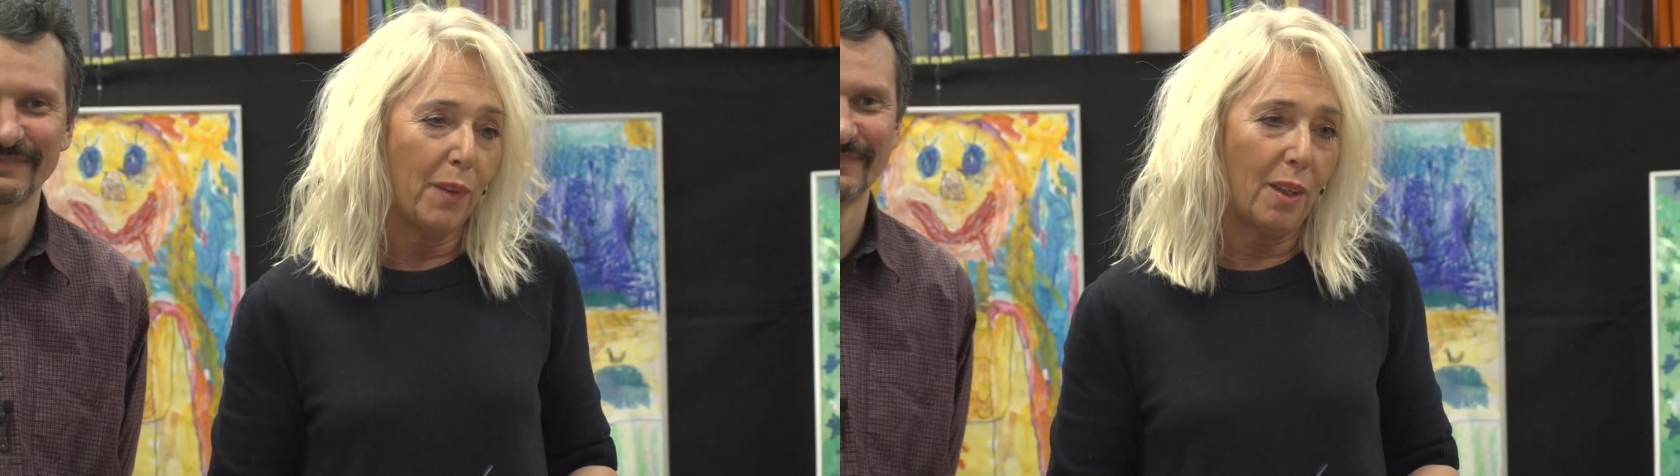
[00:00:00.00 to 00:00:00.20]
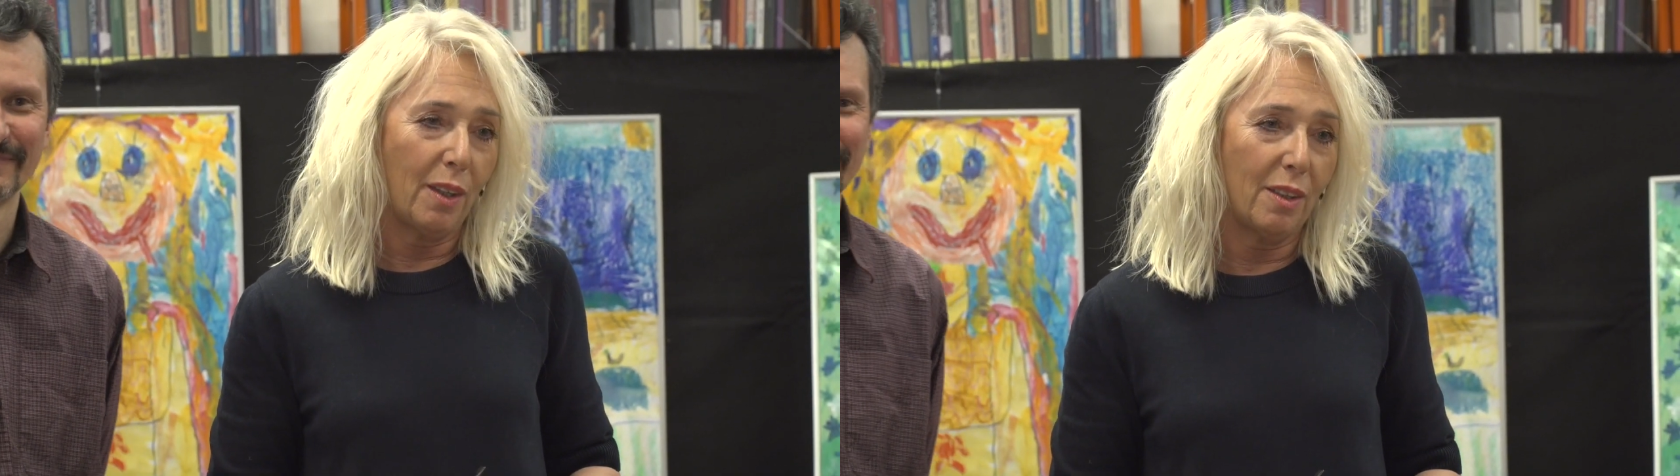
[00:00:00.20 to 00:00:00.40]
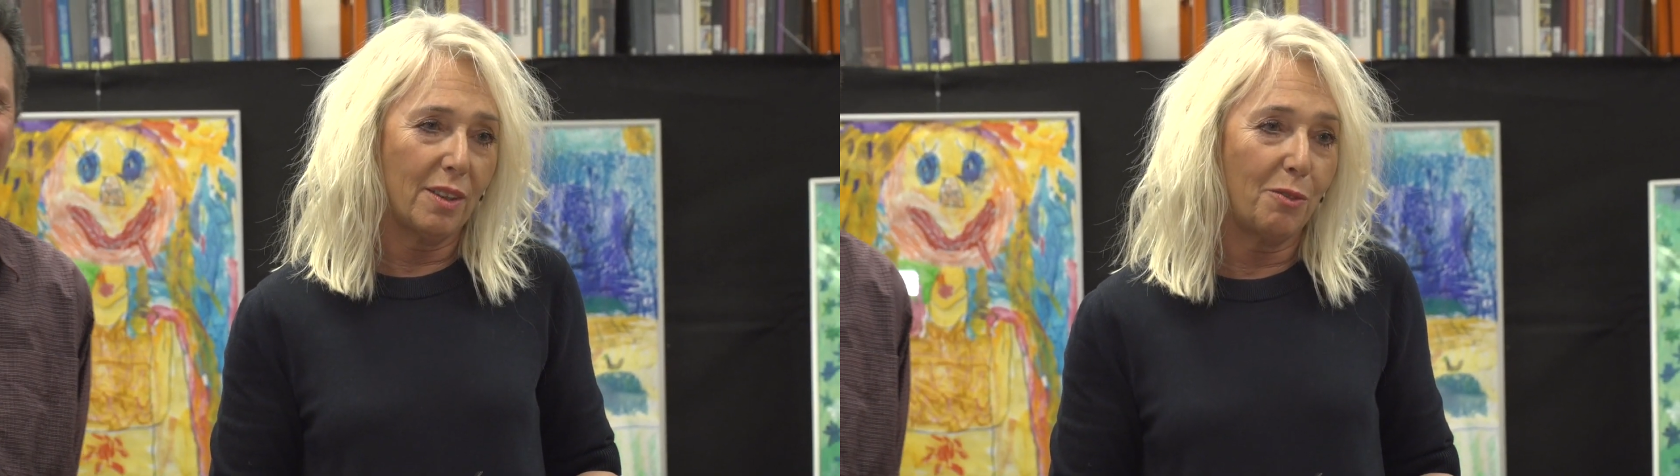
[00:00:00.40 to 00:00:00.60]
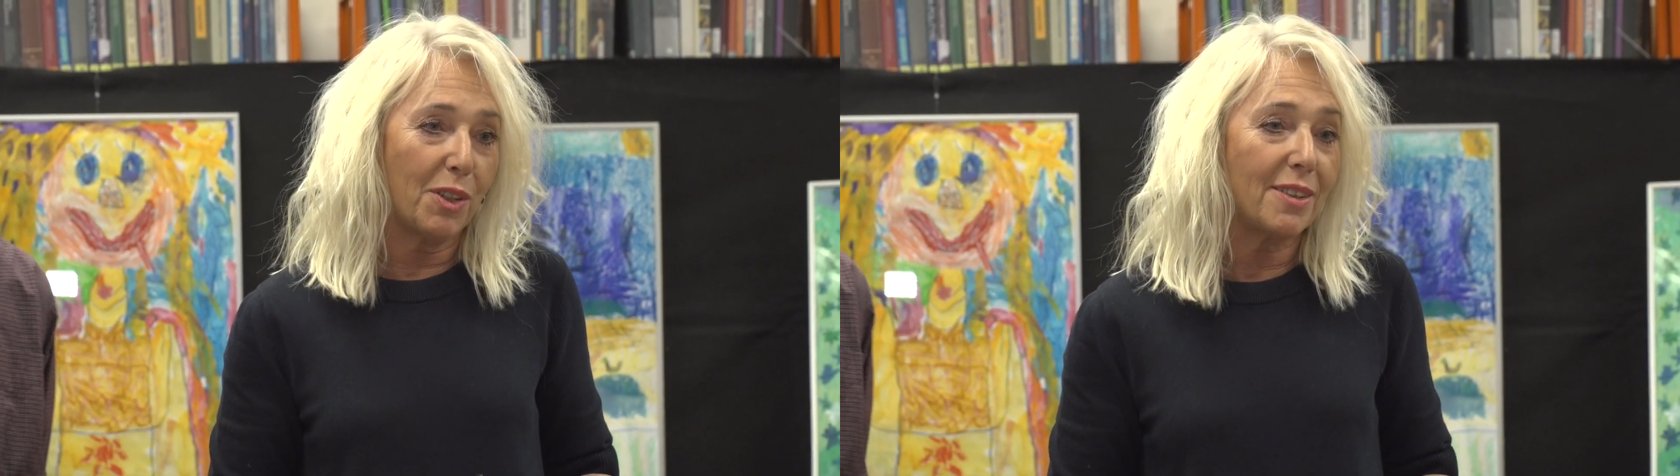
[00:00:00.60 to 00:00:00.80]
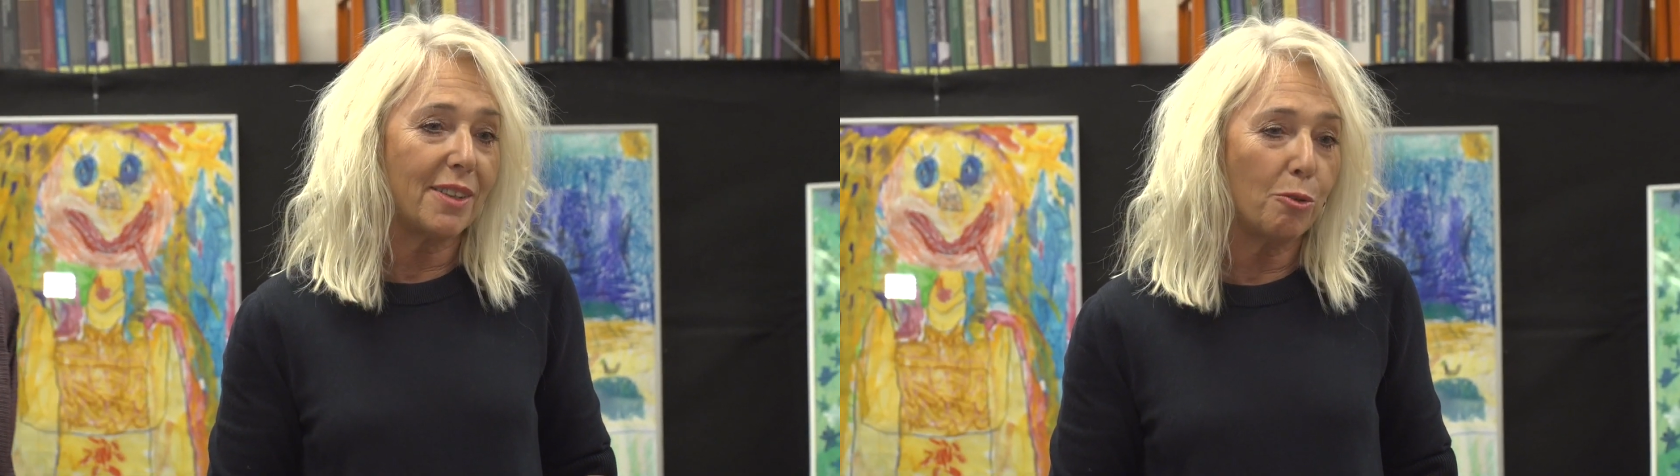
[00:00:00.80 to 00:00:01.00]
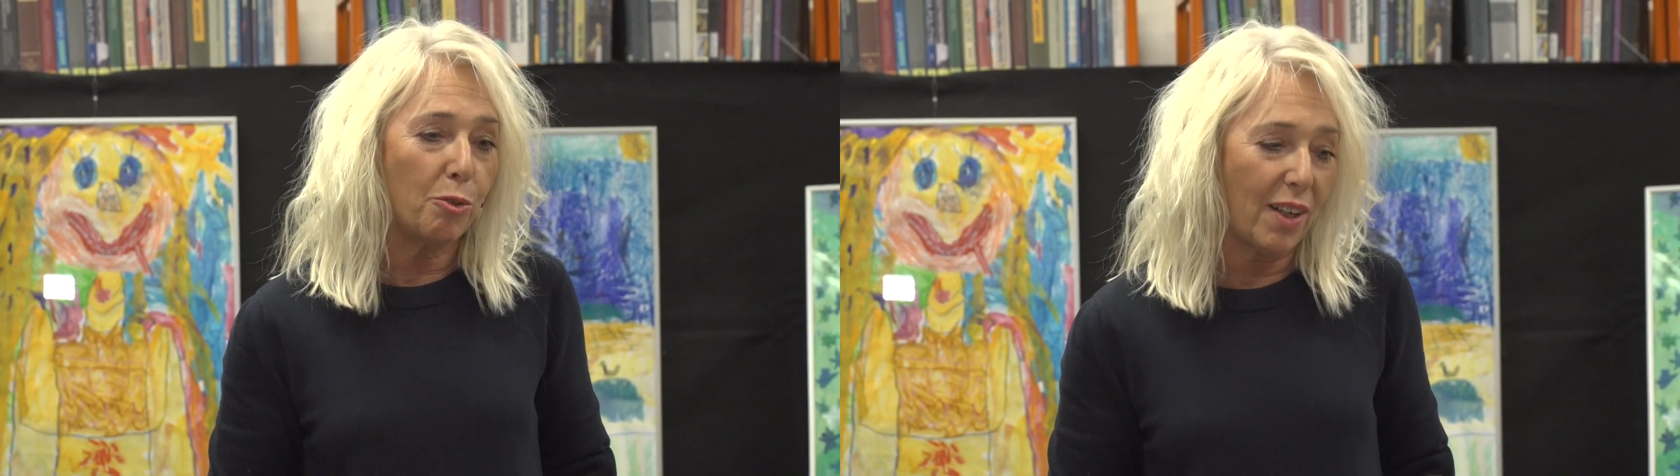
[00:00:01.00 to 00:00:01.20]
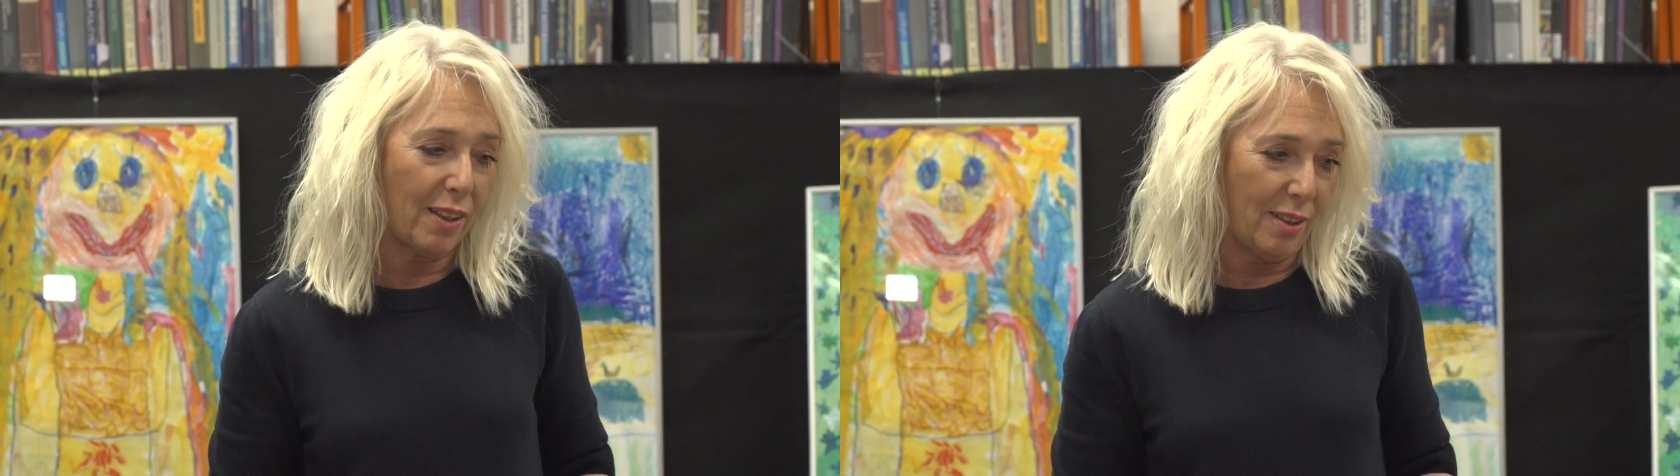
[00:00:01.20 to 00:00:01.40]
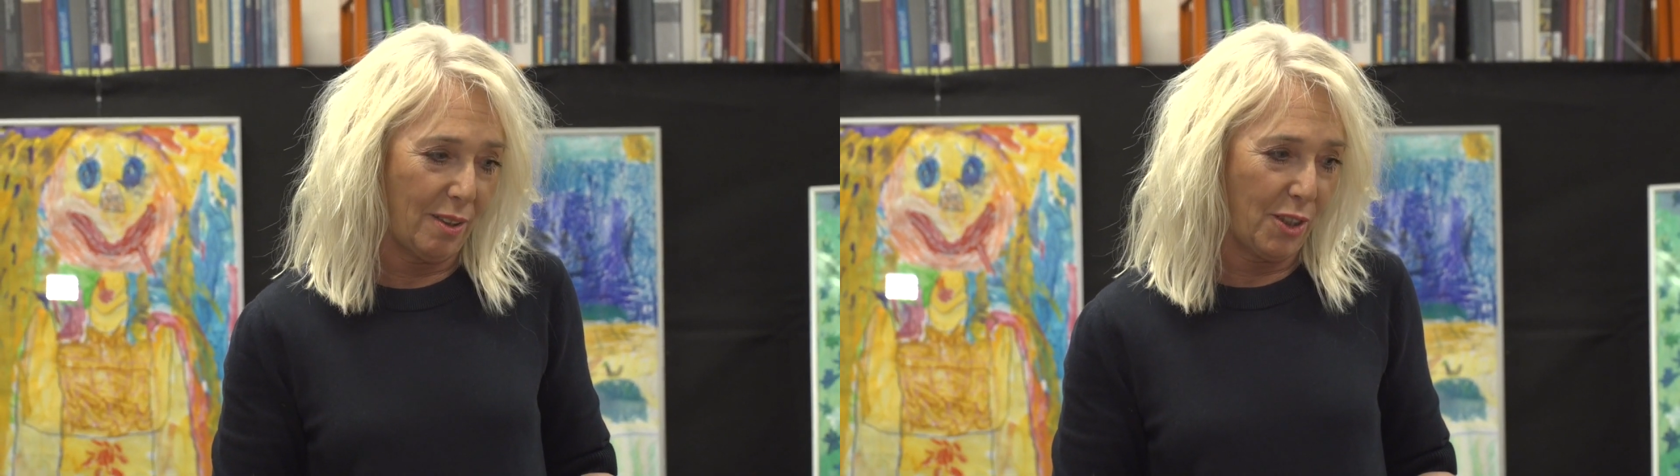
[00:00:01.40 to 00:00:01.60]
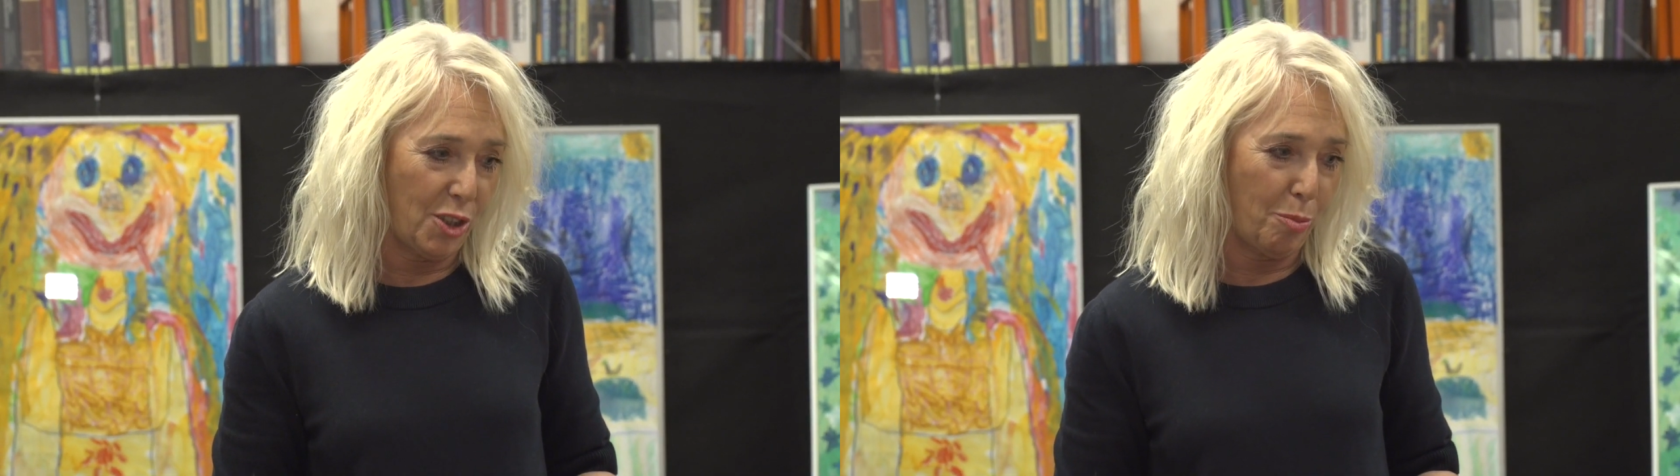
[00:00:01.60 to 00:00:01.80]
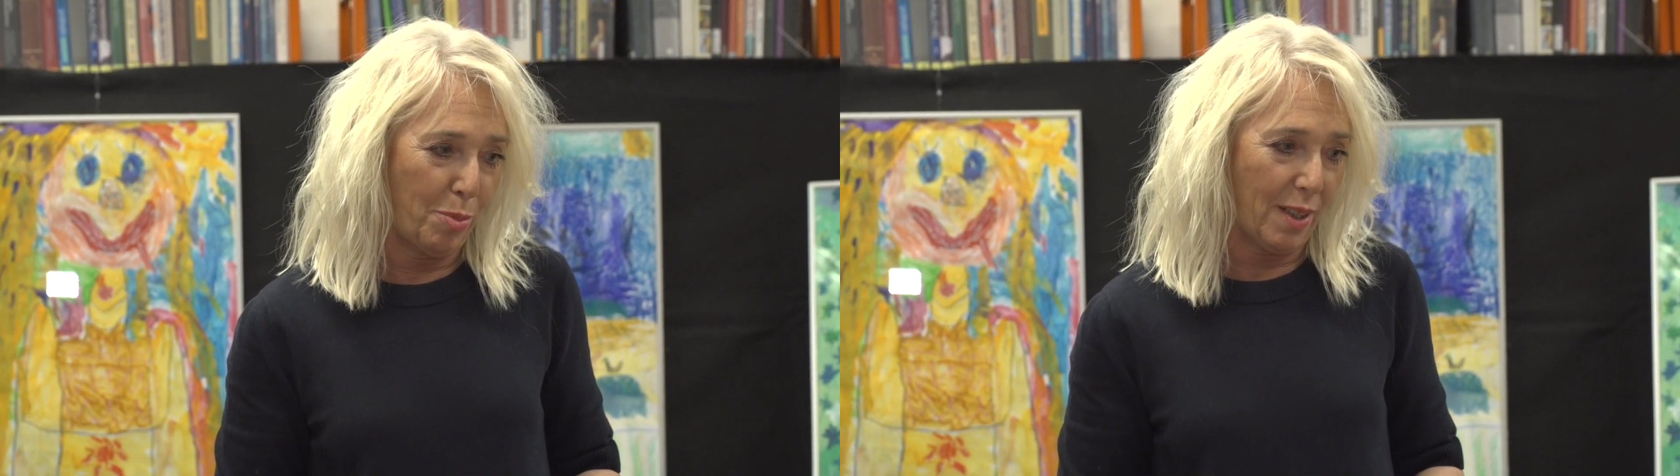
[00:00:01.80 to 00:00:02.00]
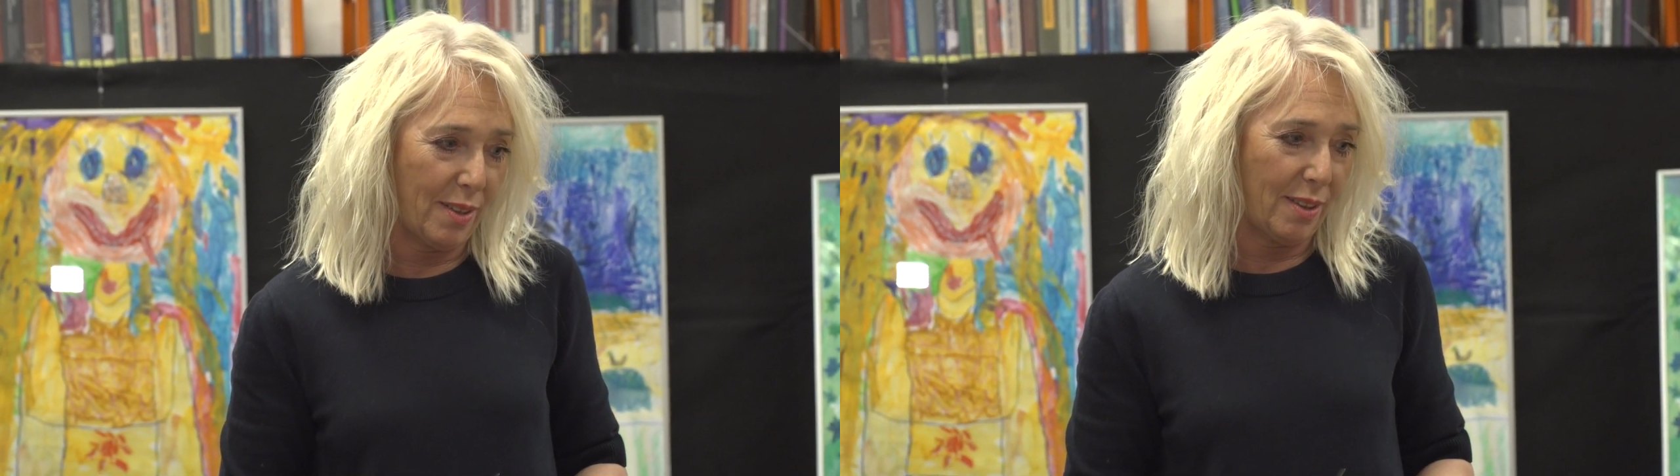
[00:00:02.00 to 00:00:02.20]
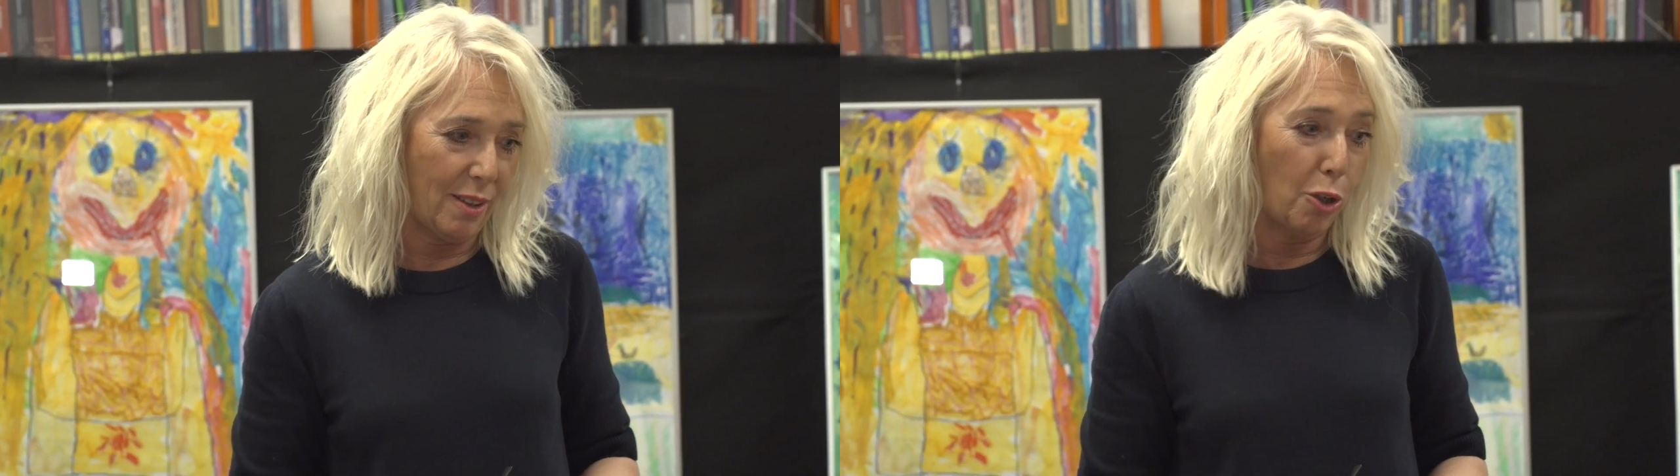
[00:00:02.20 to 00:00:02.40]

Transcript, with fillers: mm, zwraca uwagę na Wasze prace,